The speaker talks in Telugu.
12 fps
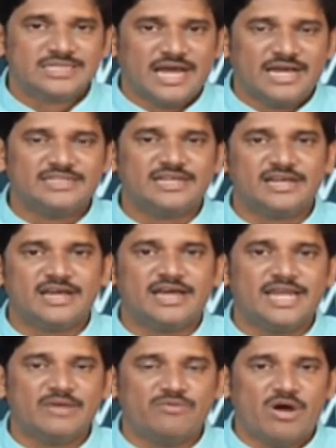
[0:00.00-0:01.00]

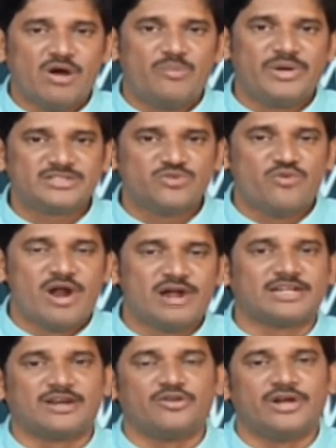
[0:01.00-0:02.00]
సహజంగానే వామపక్ష
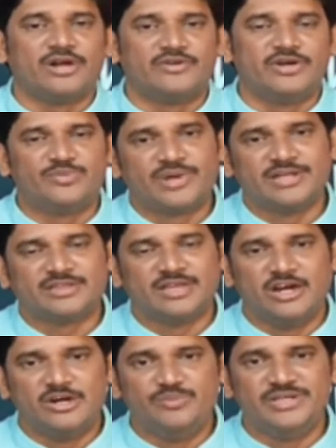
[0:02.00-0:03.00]
ఓటర్లు ఉన్నటువంటి ప్రాంతం
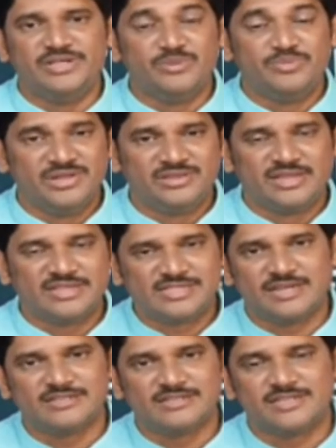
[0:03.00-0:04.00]
కాబట్టి బీజేపీని
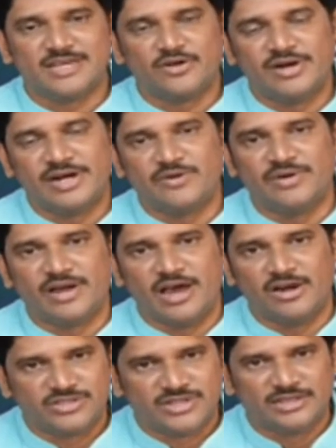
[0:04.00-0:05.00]
తిరస్కరిస్తారు అనేటువంటి
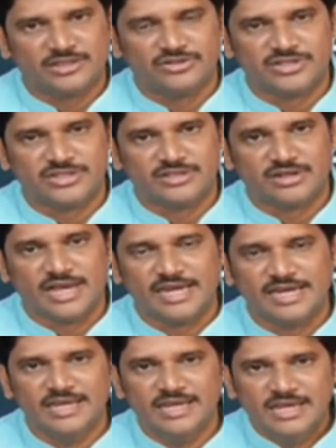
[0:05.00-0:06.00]
ఆలోచన అందరూ చేశారు
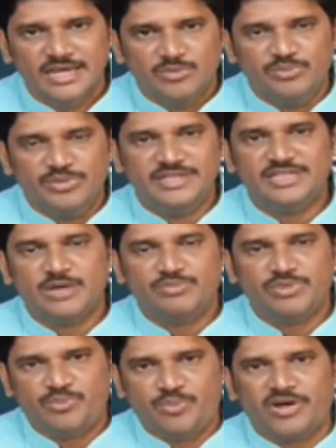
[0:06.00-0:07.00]
కానీ
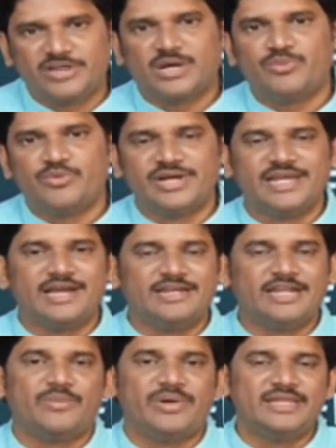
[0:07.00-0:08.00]
బీజేపీ పోటాపోటీగా
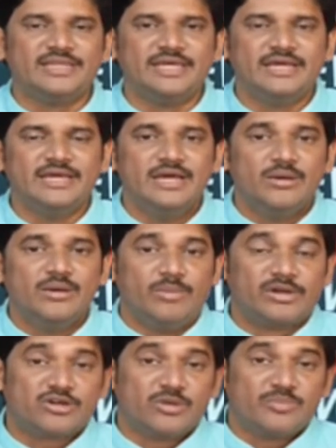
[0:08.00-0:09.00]
నిలబడింది
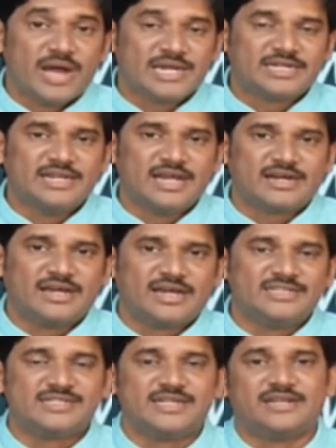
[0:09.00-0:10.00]
మరొక పార్టీని అక్కడ
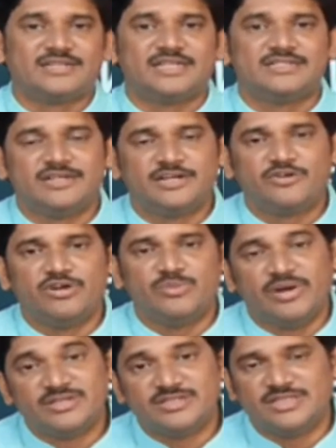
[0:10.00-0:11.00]
కన్సిడర్ చేసేటువంటి
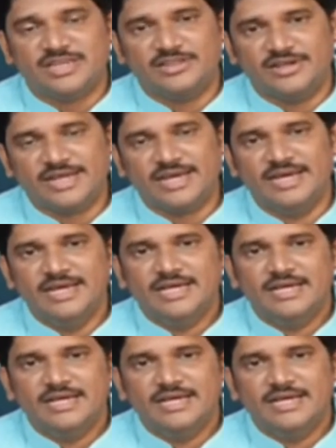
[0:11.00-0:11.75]
పరిస్థితి లేదంటే